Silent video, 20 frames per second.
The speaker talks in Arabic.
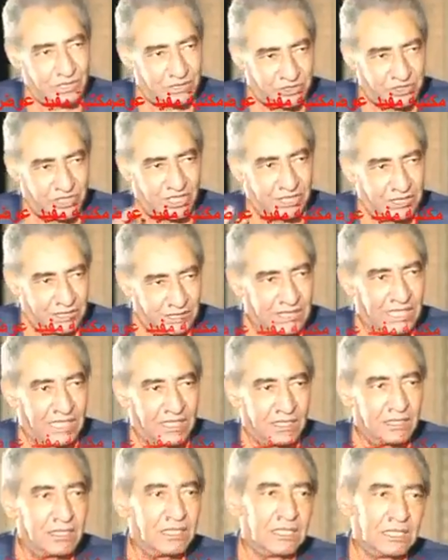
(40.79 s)
جيدة
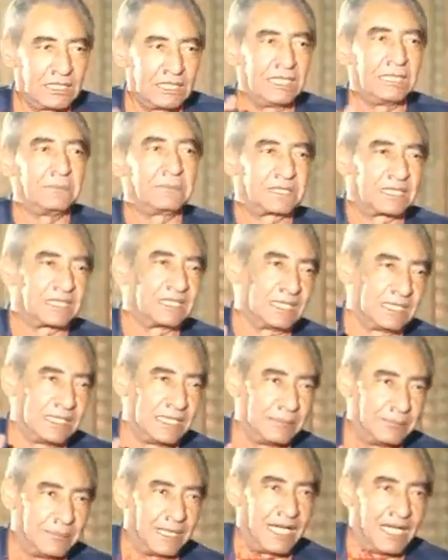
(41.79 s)
يمكن إلا
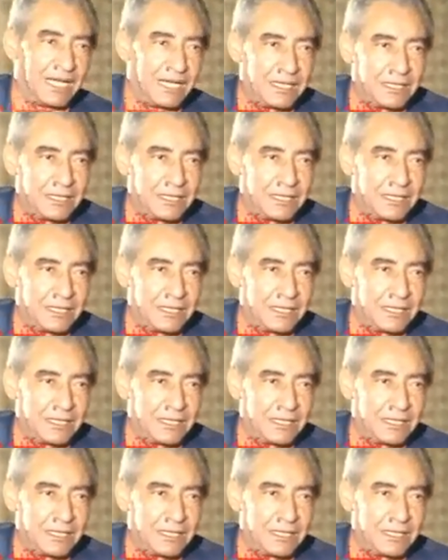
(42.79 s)
مع